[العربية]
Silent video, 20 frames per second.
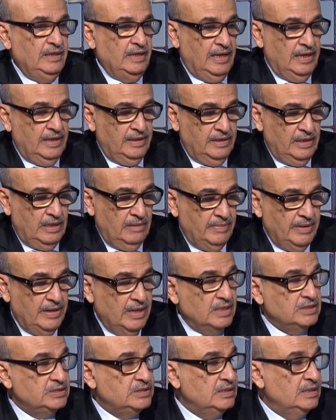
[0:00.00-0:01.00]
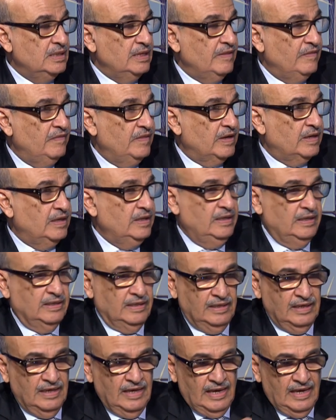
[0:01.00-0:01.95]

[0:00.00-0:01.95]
عن المنازل الذكية